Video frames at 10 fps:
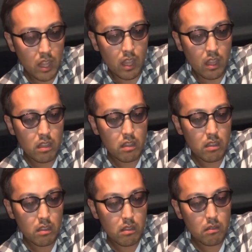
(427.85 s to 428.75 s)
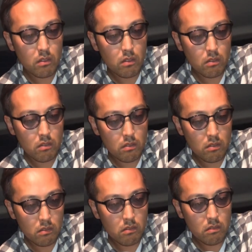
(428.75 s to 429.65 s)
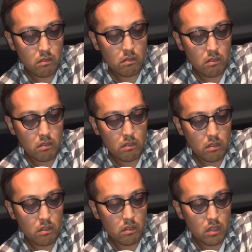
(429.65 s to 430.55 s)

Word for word: ね。うんうんうんうん。